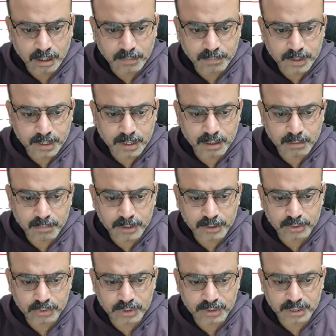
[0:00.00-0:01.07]
अब कल
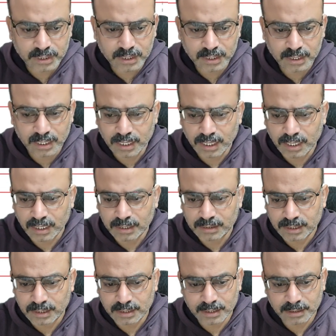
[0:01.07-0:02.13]
बंद हुई थी ये
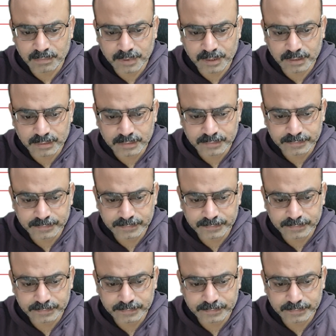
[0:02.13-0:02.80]
तकरीबन